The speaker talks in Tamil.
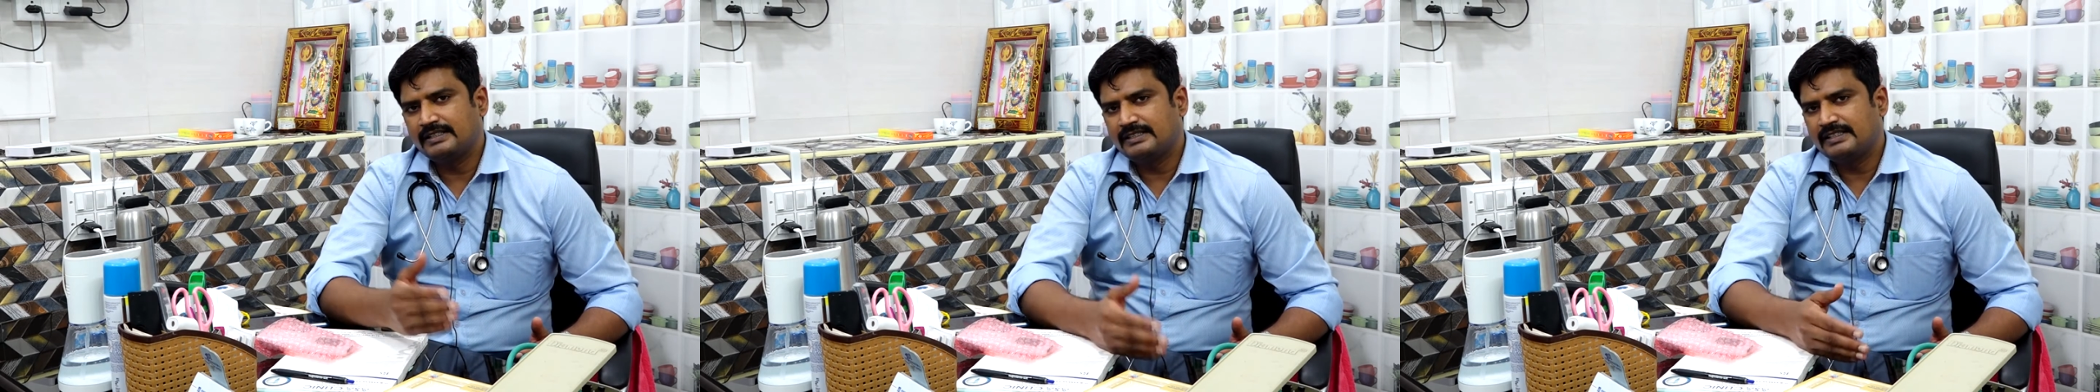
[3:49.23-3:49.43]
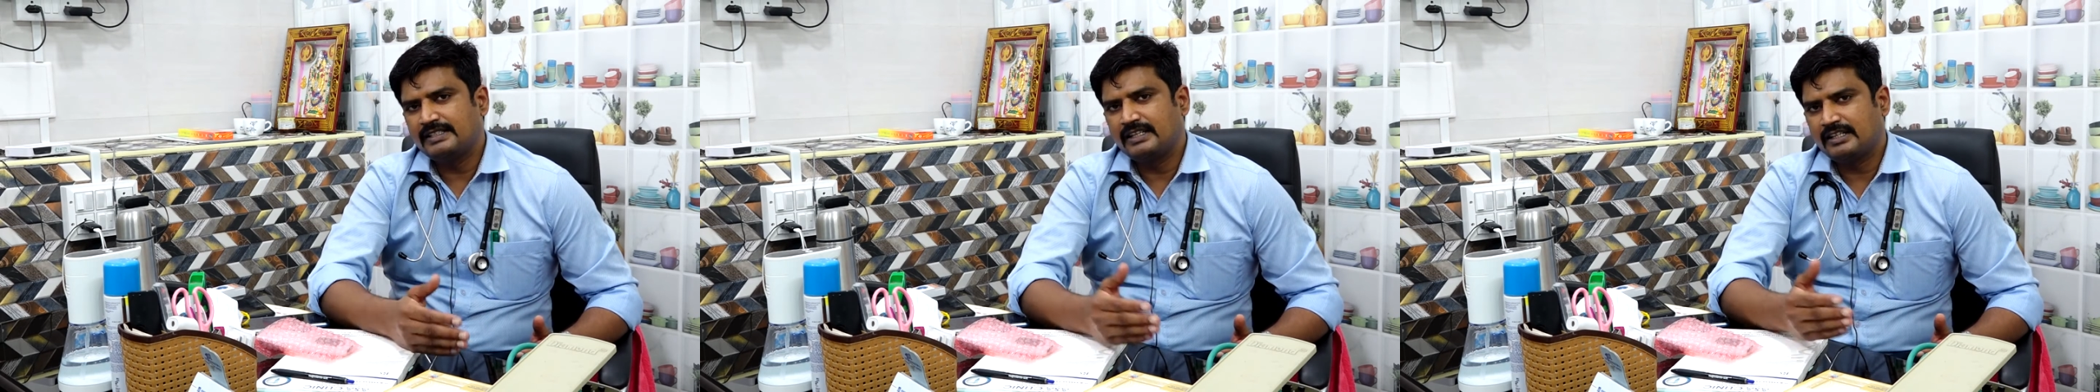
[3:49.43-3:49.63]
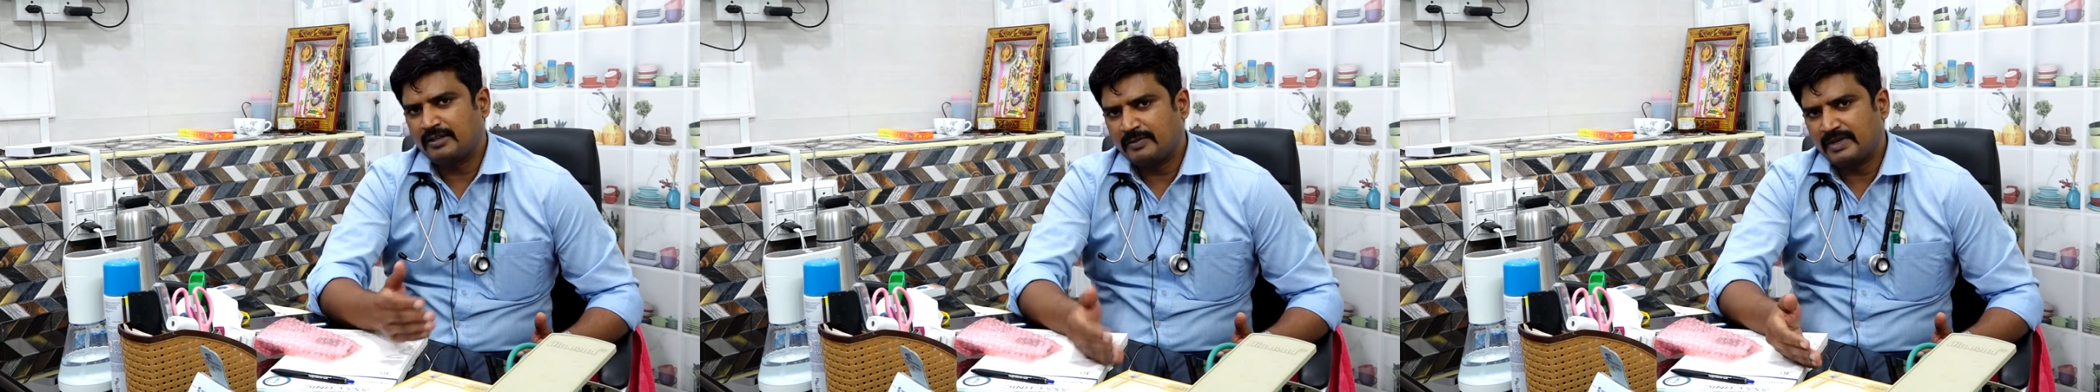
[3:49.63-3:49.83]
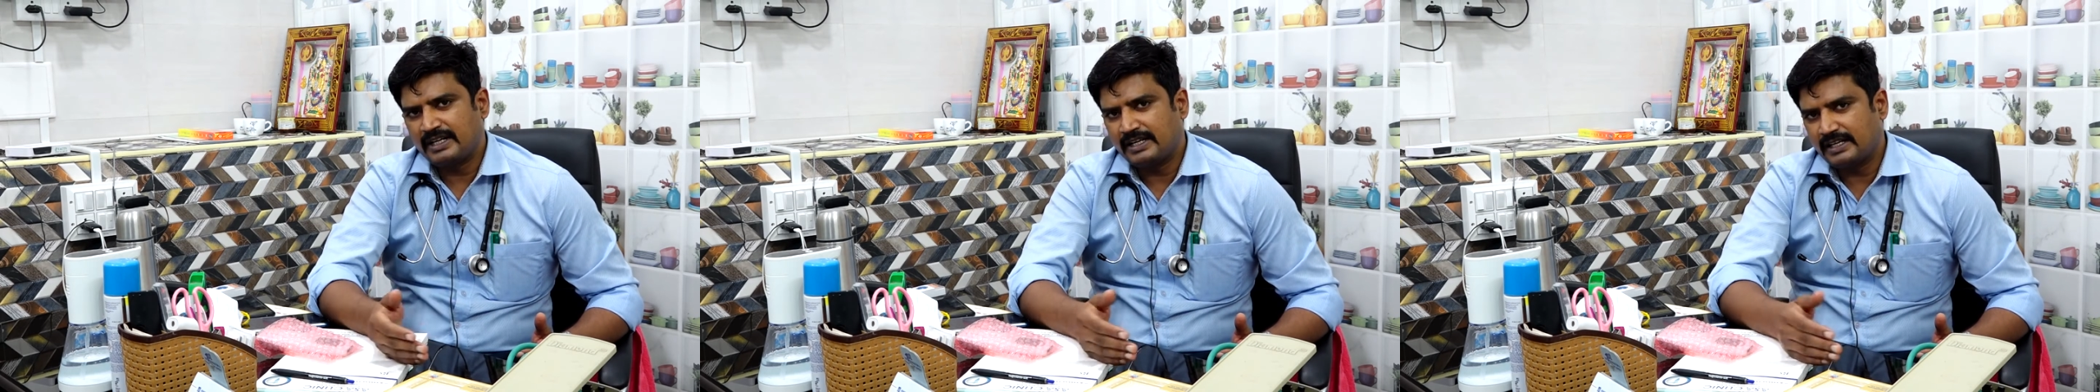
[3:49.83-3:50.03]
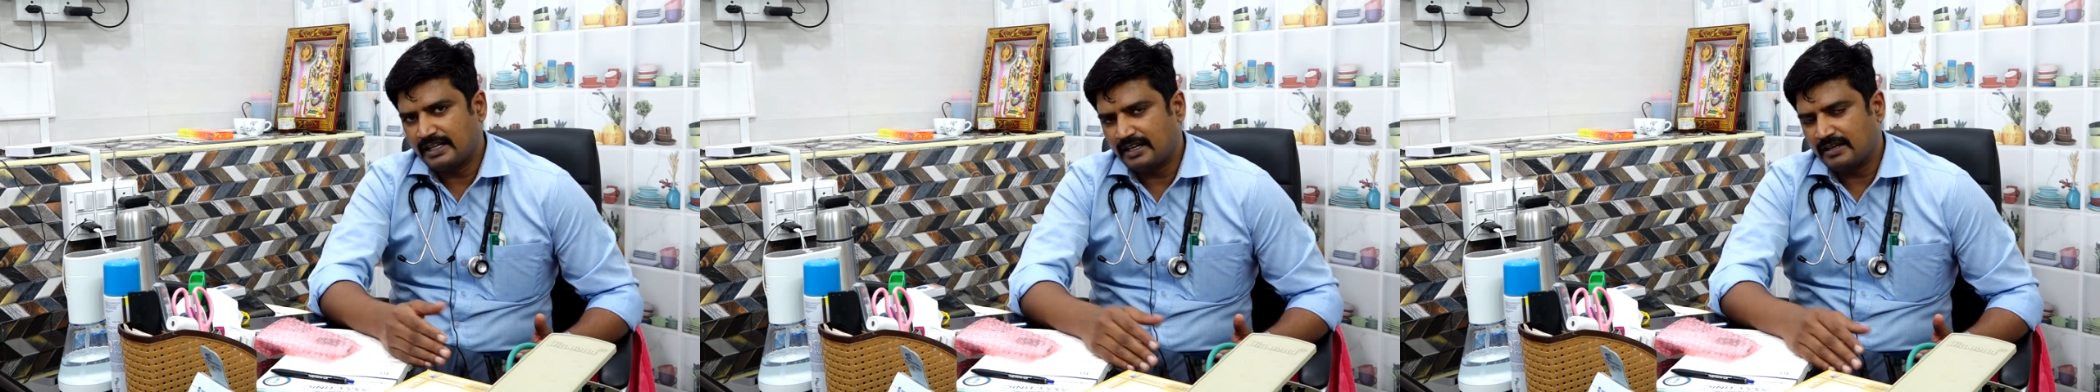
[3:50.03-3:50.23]
அஞ்சு இந்த
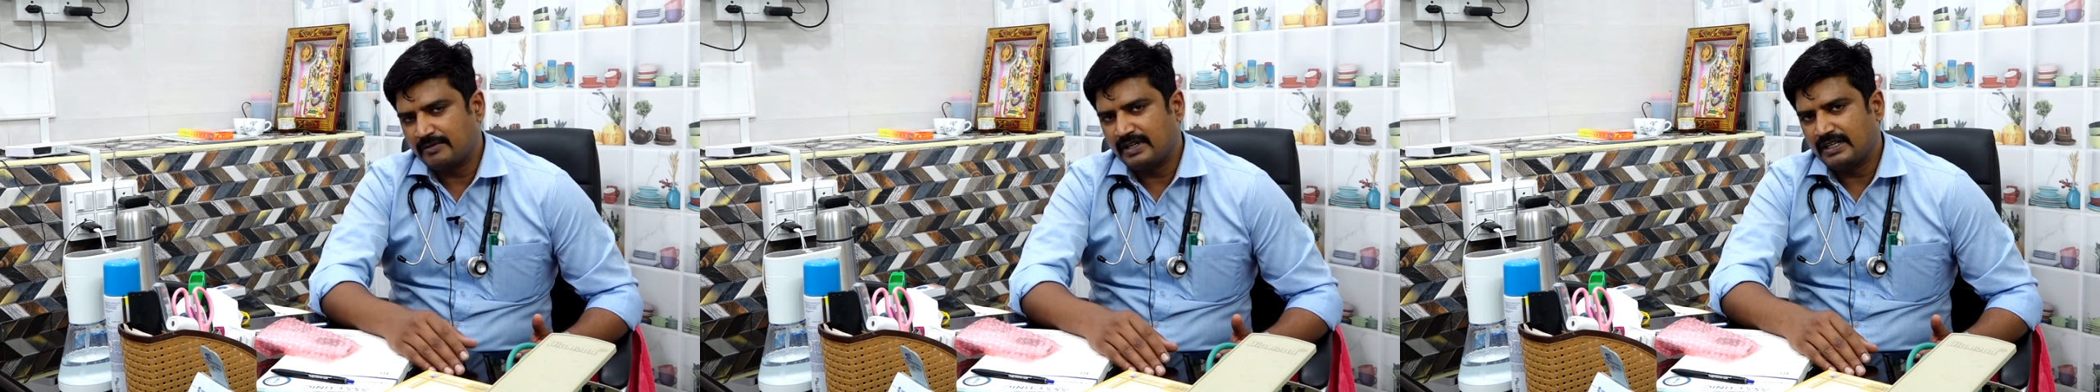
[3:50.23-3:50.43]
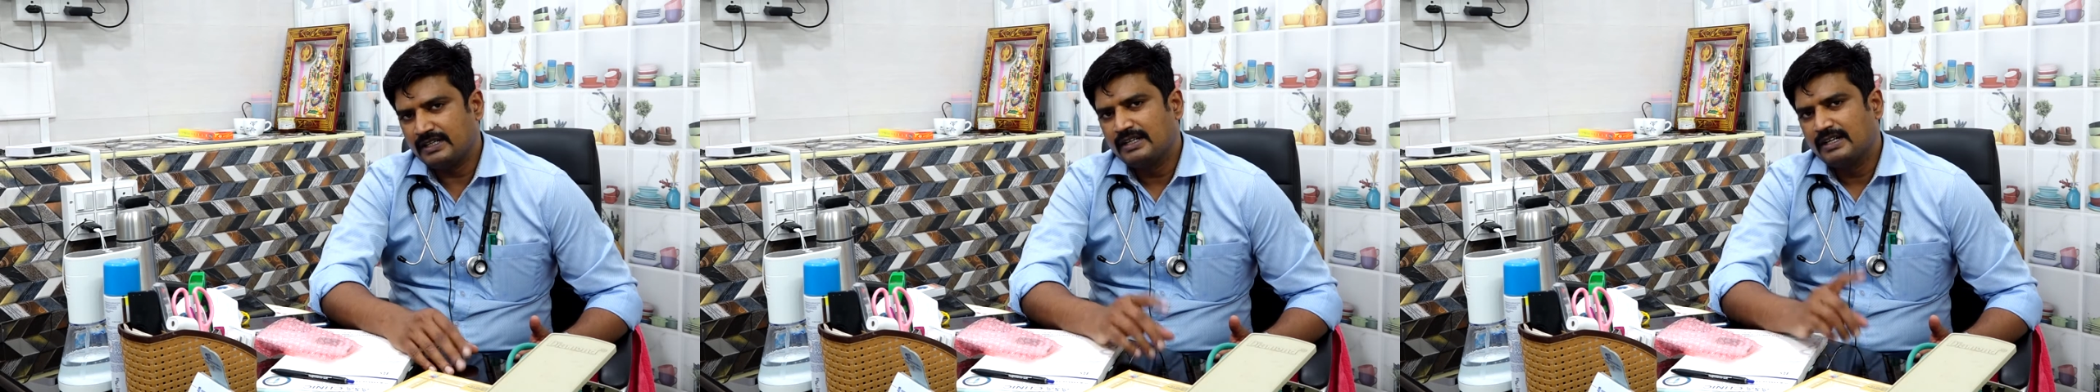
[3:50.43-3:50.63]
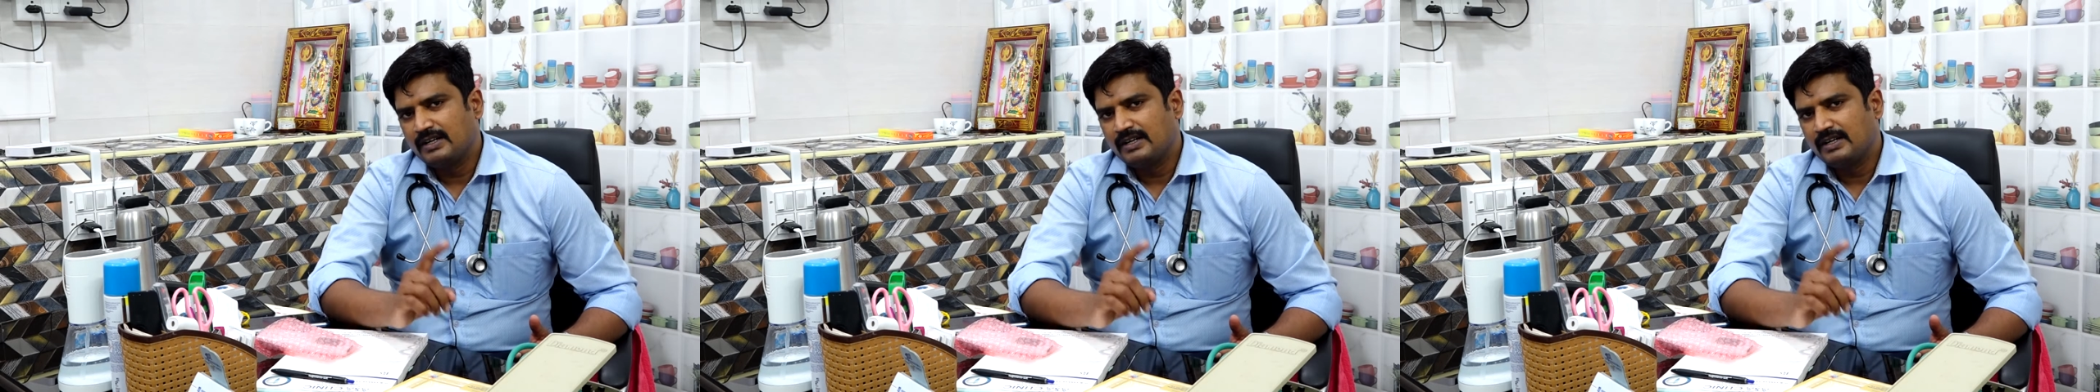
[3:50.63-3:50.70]
மாதிரி எடுக்காமல்